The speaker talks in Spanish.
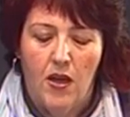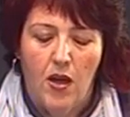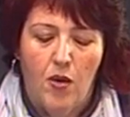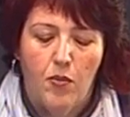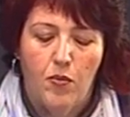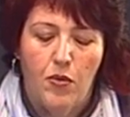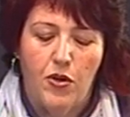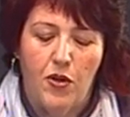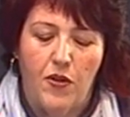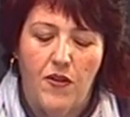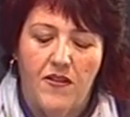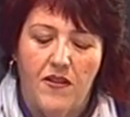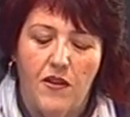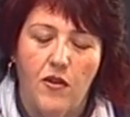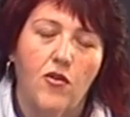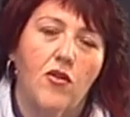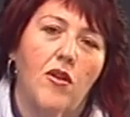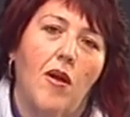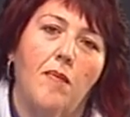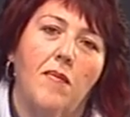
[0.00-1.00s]
Bueno,
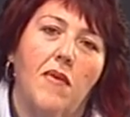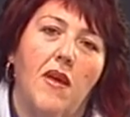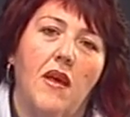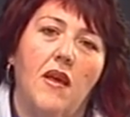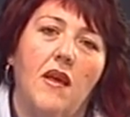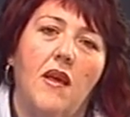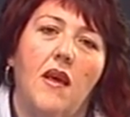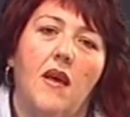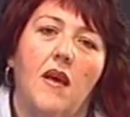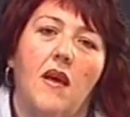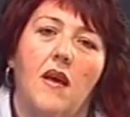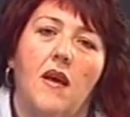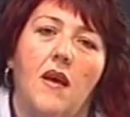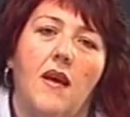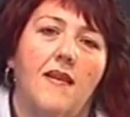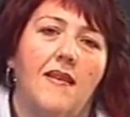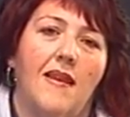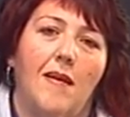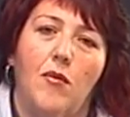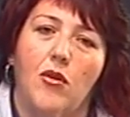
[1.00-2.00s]
deciros también que
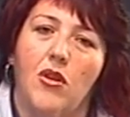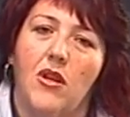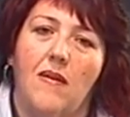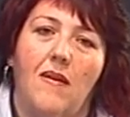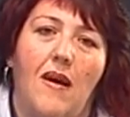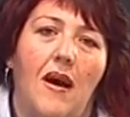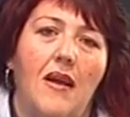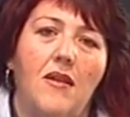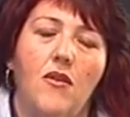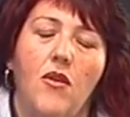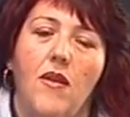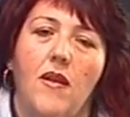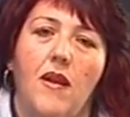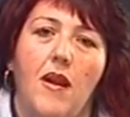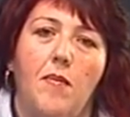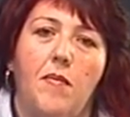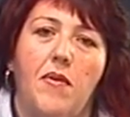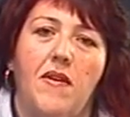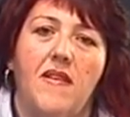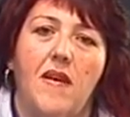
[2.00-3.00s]
estamos trabajando desde la
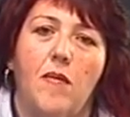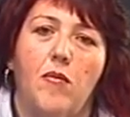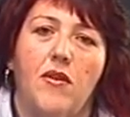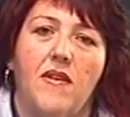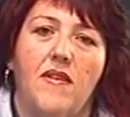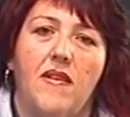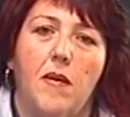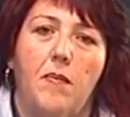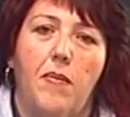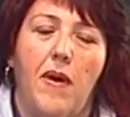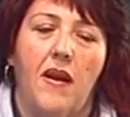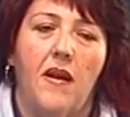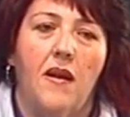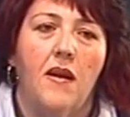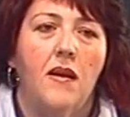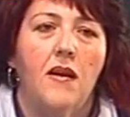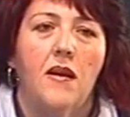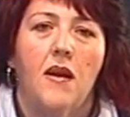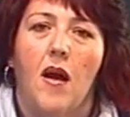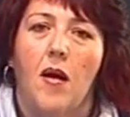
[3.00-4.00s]
empresa municipal
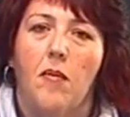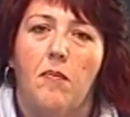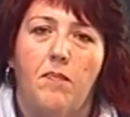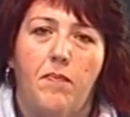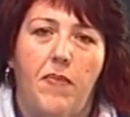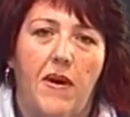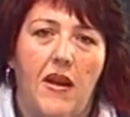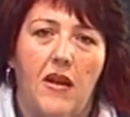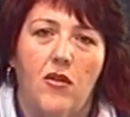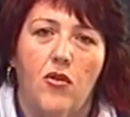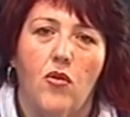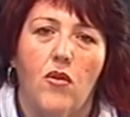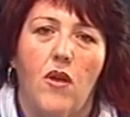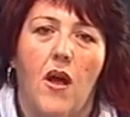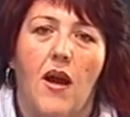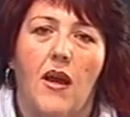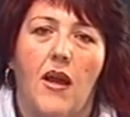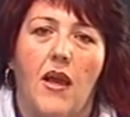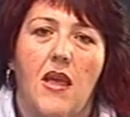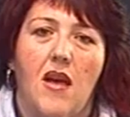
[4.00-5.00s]
para todas
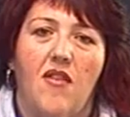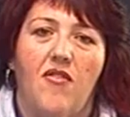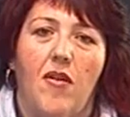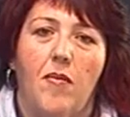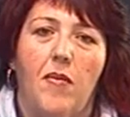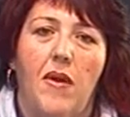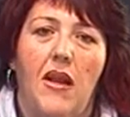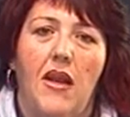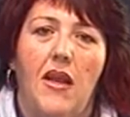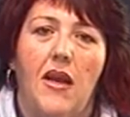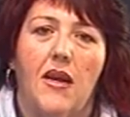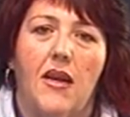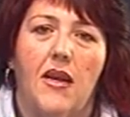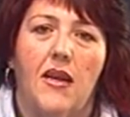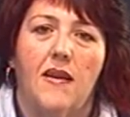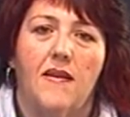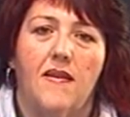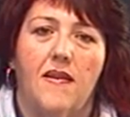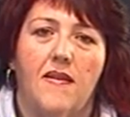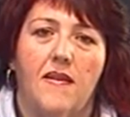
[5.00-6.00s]
aquellas familias que
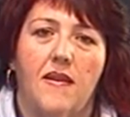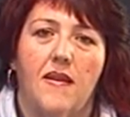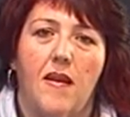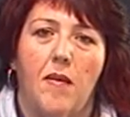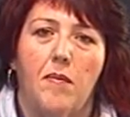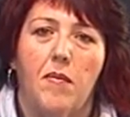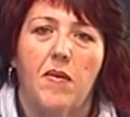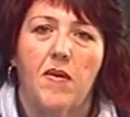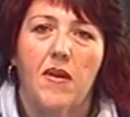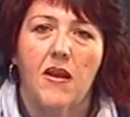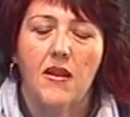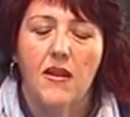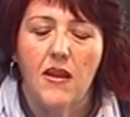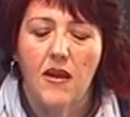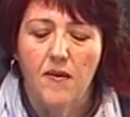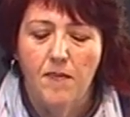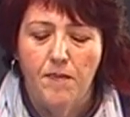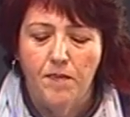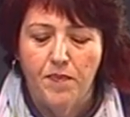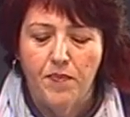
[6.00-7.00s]
necesitan
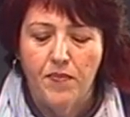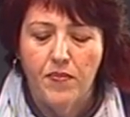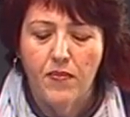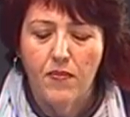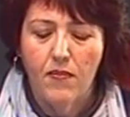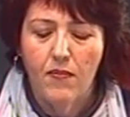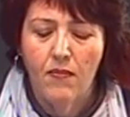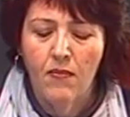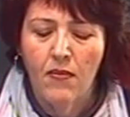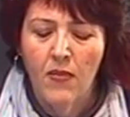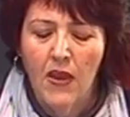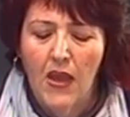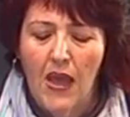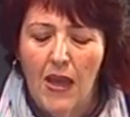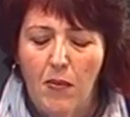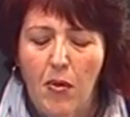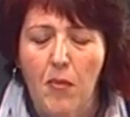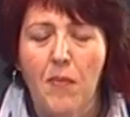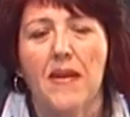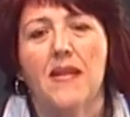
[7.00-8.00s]
vivienda.
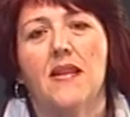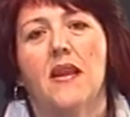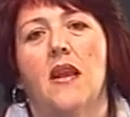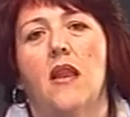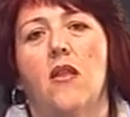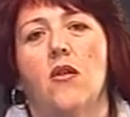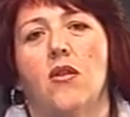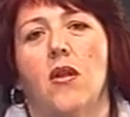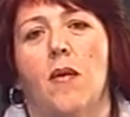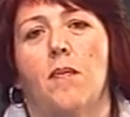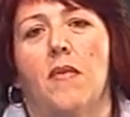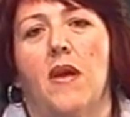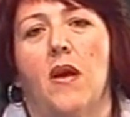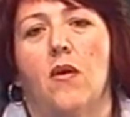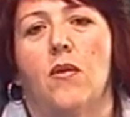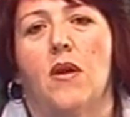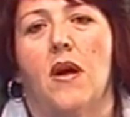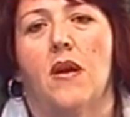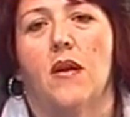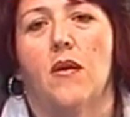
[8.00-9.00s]
Hemos mantenido también
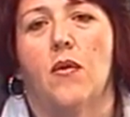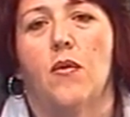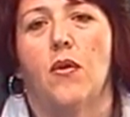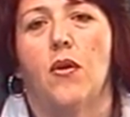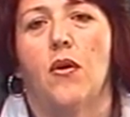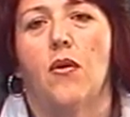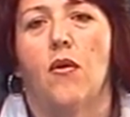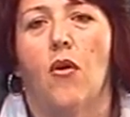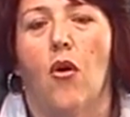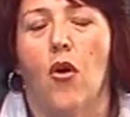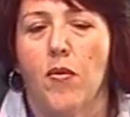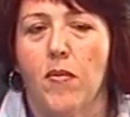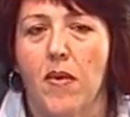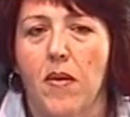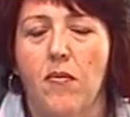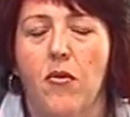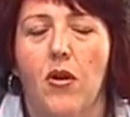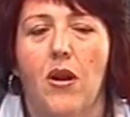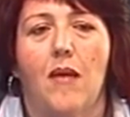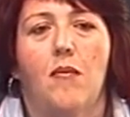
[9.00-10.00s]
una reunión, hoy
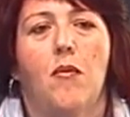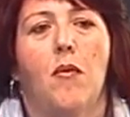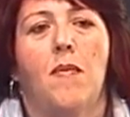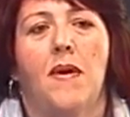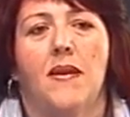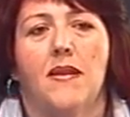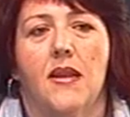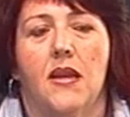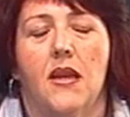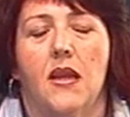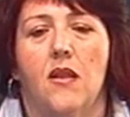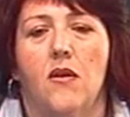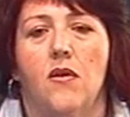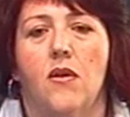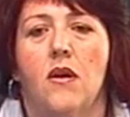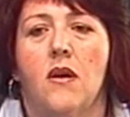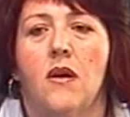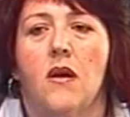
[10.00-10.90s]
mismo la hemos mantenido